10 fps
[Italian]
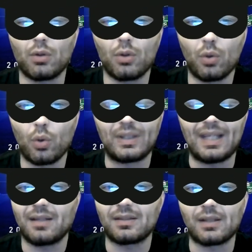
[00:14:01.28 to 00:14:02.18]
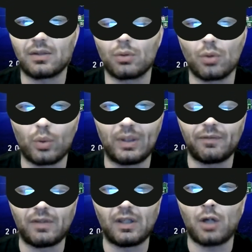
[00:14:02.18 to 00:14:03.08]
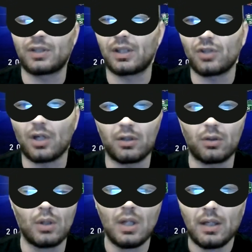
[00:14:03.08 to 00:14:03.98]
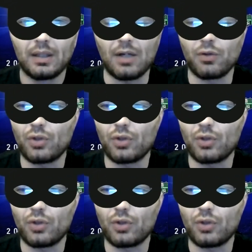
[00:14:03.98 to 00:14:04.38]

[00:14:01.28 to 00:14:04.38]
o, o, Chiesa, che sono quelli veloci che giocano, che hanno